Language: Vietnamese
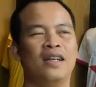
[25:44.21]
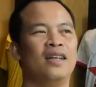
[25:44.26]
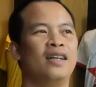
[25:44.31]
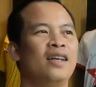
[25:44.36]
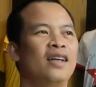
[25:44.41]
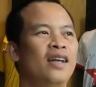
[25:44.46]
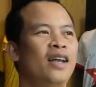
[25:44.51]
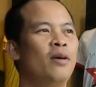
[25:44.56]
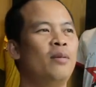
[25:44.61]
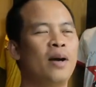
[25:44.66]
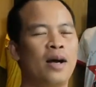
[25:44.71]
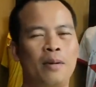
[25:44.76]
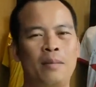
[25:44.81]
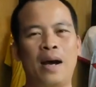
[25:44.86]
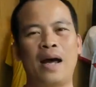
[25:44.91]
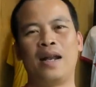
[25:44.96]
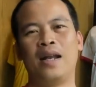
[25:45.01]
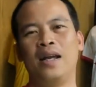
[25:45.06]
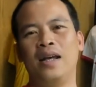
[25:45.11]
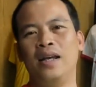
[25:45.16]
thì nếu mà các
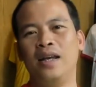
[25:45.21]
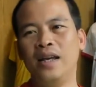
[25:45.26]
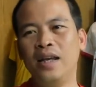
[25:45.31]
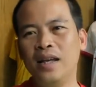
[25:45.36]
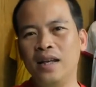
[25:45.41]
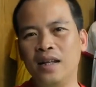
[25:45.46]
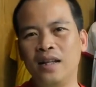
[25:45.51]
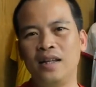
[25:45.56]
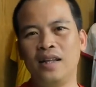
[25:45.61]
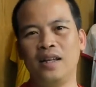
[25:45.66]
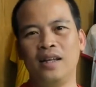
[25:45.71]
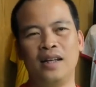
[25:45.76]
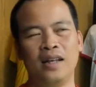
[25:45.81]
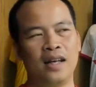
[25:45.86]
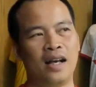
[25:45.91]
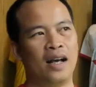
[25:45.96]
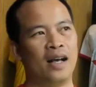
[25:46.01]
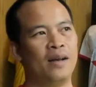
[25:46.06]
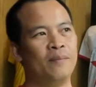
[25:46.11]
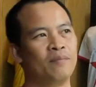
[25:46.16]
bạn để ý thì
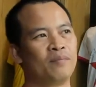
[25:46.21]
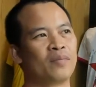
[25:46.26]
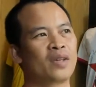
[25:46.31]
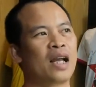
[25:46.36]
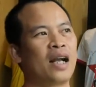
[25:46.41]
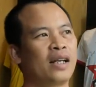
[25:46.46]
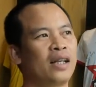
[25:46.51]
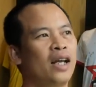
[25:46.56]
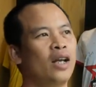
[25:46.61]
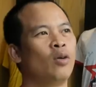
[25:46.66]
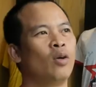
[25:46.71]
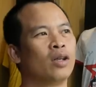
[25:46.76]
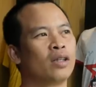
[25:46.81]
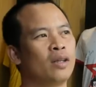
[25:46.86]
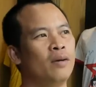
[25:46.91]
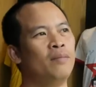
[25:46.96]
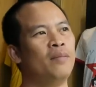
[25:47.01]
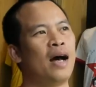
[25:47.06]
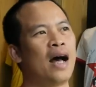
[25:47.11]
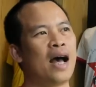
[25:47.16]
à, cách đây khoảng
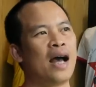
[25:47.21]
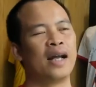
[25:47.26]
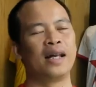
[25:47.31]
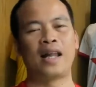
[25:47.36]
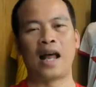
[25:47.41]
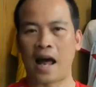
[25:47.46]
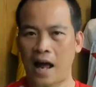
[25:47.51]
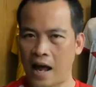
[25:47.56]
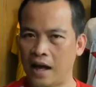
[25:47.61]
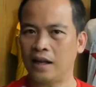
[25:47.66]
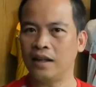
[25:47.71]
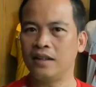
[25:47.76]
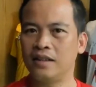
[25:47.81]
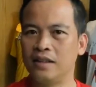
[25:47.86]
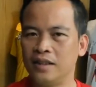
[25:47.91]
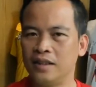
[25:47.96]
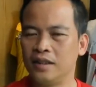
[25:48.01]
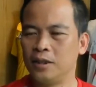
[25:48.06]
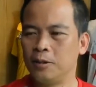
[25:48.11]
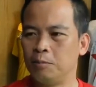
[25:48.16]
tầm 2 tháng
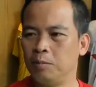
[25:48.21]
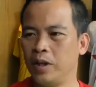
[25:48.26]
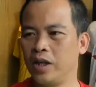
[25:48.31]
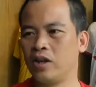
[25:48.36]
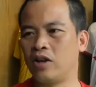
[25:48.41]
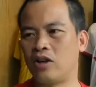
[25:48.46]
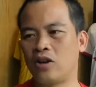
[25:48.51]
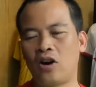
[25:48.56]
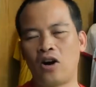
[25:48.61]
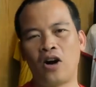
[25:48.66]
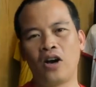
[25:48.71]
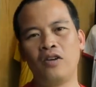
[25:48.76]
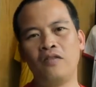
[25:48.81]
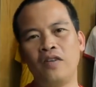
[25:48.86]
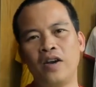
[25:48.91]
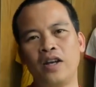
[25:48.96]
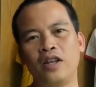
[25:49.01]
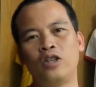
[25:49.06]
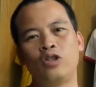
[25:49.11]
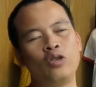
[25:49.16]
mình có nói
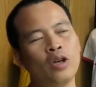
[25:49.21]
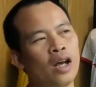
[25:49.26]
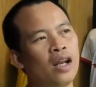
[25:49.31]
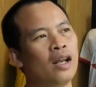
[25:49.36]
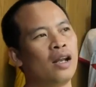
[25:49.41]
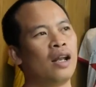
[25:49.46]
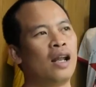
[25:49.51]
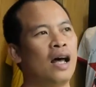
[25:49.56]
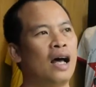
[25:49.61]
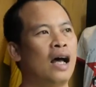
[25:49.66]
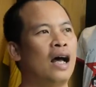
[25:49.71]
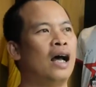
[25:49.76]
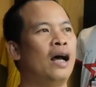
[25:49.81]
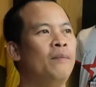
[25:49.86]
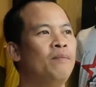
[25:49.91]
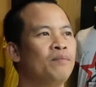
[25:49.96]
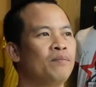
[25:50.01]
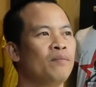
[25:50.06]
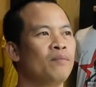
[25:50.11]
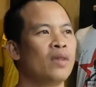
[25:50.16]
về chuyện là
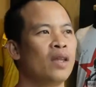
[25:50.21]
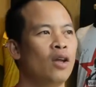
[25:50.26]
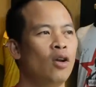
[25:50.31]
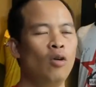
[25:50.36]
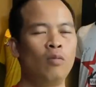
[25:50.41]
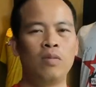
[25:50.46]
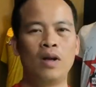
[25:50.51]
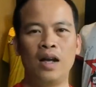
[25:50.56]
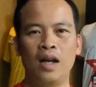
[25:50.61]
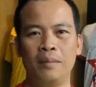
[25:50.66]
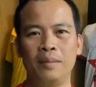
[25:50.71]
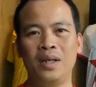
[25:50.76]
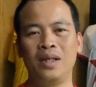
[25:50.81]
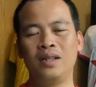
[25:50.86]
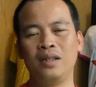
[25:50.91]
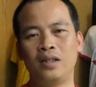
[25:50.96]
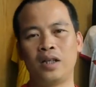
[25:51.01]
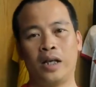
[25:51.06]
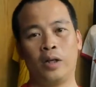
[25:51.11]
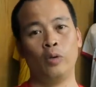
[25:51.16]
lúc đấy là bí
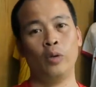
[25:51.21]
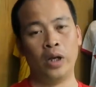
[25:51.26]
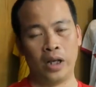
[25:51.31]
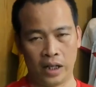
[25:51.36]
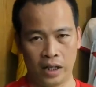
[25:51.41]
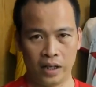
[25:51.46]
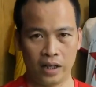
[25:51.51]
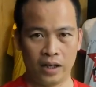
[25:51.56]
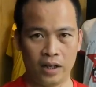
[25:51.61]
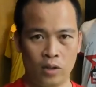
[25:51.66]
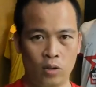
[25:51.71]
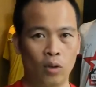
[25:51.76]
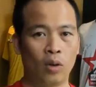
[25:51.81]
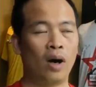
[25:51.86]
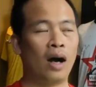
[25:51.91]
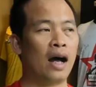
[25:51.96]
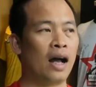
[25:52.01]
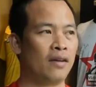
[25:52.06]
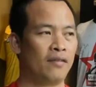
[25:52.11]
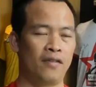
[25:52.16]
thư thành ủy của
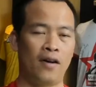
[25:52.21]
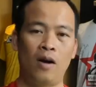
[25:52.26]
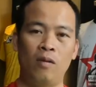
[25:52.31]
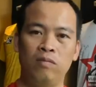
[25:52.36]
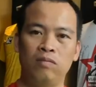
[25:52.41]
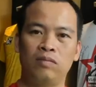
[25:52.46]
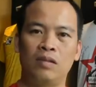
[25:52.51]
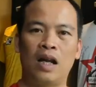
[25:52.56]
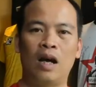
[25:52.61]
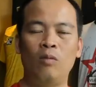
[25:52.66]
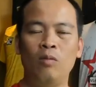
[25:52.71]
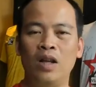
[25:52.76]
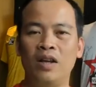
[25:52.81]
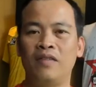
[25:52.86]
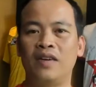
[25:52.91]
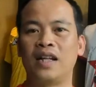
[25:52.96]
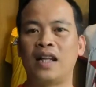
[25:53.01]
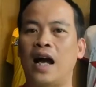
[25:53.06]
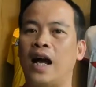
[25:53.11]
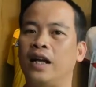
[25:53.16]
Hải Phòng là ông Lê
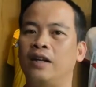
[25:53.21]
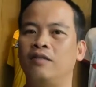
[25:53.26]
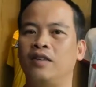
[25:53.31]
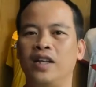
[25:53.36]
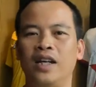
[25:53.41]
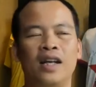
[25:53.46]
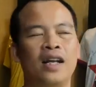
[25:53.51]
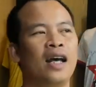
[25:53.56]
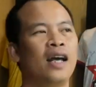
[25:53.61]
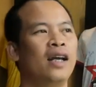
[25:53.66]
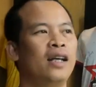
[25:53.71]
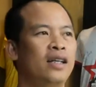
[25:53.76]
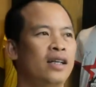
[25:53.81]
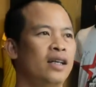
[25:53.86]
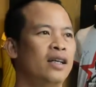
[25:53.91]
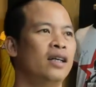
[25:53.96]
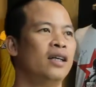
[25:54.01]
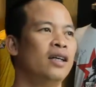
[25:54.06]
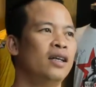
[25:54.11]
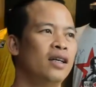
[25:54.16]
Văn Thành và hiện nay
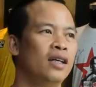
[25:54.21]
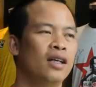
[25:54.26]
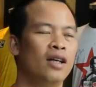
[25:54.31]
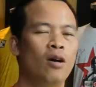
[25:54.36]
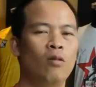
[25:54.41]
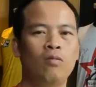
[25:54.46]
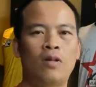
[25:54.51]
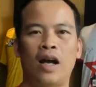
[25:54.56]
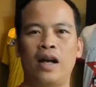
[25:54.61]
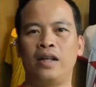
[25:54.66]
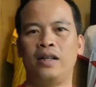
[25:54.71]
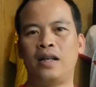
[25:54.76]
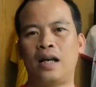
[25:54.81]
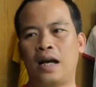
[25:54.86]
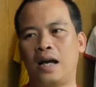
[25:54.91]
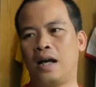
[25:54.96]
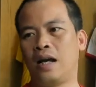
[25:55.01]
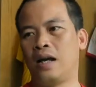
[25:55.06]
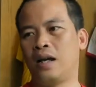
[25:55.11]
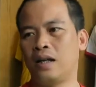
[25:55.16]
thì ông Thành
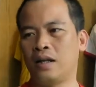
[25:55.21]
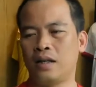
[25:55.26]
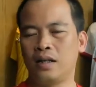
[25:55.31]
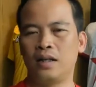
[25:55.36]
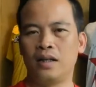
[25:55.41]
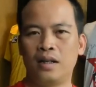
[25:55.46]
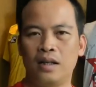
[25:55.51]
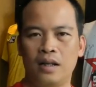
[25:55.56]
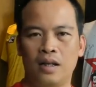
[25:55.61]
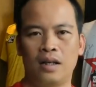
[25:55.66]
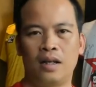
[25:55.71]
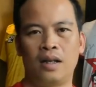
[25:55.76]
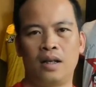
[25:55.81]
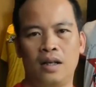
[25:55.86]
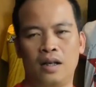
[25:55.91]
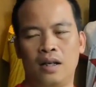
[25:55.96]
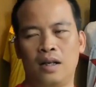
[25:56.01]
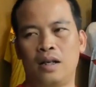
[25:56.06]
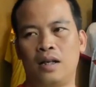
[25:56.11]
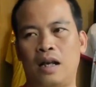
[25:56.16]
đã à,
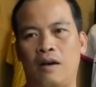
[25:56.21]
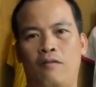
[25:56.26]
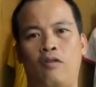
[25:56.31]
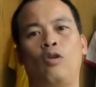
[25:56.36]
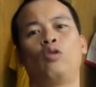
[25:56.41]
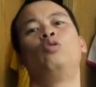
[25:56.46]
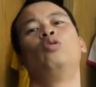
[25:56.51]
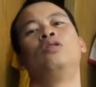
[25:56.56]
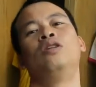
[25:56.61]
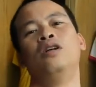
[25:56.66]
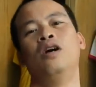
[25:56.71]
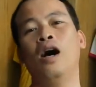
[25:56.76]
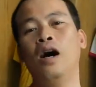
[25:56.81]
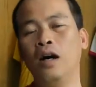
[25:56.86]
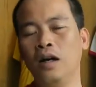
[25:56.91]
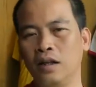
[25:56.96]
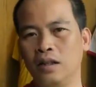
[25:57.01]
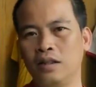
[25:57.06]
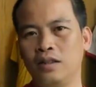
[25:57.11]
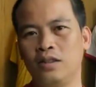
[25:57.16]
là phó thủ
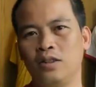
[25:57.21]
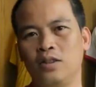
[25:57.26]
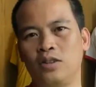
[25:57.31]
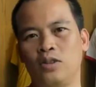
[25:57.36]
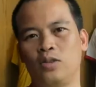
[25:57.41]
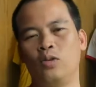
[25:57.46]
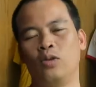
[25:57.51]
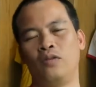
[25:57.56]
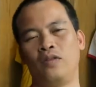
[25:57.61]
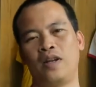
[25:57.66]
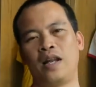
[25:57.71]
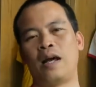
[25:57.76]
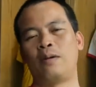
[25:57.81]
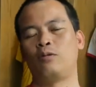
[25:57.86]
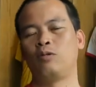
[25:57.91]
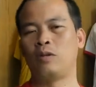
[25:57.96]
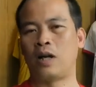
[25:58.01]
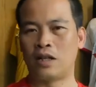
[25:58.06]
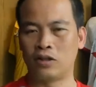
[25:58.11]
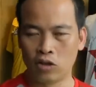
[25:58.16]
tướng của Việt Nam
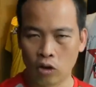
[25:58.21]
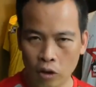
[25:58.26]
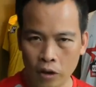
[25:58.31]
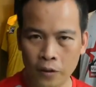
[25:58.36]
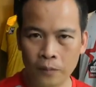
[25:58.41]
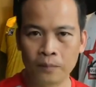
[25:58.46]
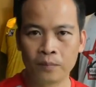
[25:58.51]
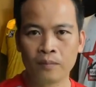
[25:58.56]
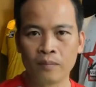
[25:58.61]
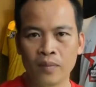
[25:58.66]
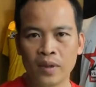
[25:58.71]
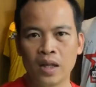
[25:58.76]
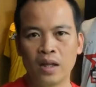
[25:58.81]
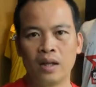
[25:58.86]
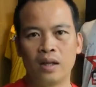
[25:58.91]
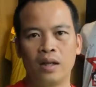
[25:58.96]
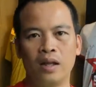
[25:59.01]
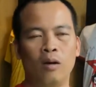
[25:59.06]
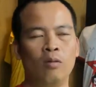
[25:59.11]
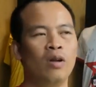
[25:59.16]
chúng ta rồi
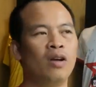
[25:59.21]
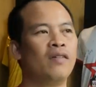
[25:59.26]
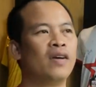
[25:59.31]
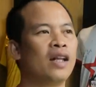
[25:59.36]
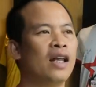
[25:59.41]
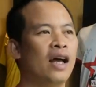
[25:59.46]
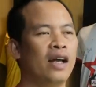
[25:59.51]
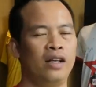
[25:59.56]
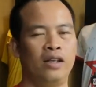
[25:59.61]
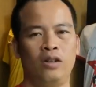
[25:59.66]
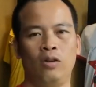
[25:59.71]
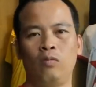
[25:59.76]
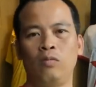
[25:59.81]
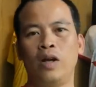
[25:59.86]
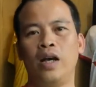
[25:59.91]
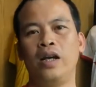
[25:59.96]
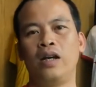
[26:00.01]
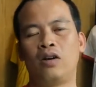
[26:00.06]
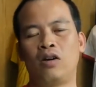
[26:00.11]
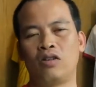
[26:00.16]
thì ông Lê Văn Thành lúc
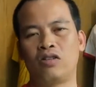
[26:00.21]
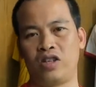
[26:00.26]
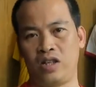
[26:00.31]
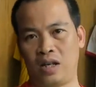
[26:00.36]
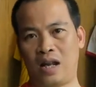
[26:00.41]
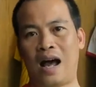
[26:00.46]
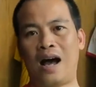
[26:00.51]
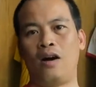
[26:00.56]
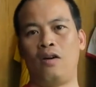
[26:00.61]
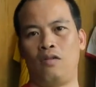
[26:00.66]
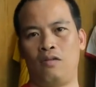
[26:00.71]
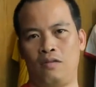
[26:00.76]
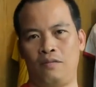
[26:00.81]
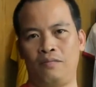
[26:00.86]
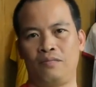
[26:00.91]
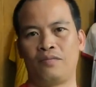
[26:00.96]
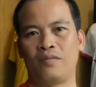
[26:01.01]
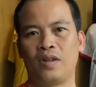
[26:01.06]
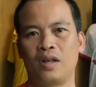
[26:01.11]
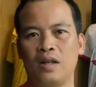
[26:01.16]
đấy có chỉ đạo
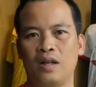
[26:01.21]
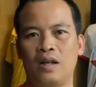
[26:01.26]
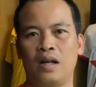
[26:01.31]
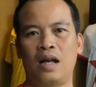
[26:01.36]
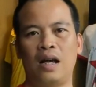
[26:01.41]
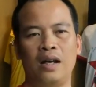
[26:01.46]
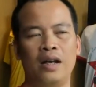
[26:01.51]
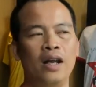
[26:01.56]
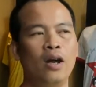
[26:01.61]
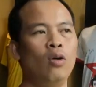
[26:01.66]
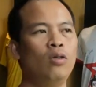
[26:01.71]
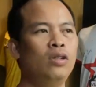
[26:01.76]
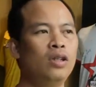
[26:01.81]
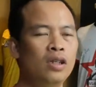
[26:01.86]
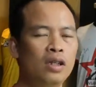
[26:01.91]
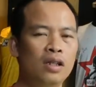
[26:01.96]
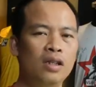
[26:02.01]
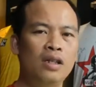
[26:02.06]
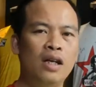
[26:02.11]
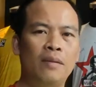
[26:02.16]
là nếu
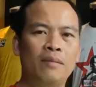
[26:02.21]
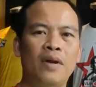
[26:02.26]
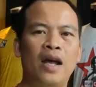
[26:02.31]
như năm